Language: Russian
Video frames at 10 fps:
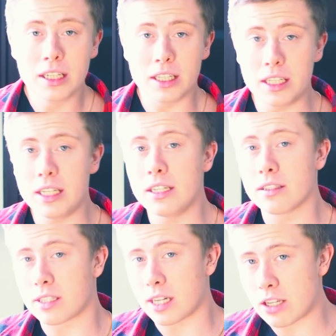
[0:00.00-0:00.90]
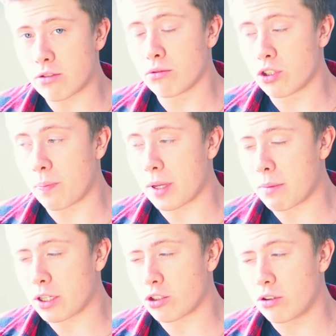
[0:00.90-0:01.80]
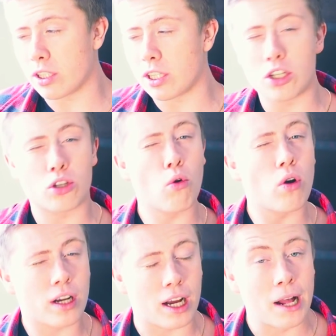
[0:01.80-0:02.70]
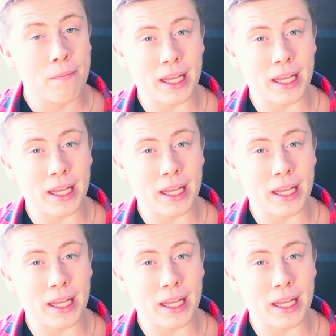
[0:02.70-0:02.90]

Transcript: И сразу нужно понимать, что это не не только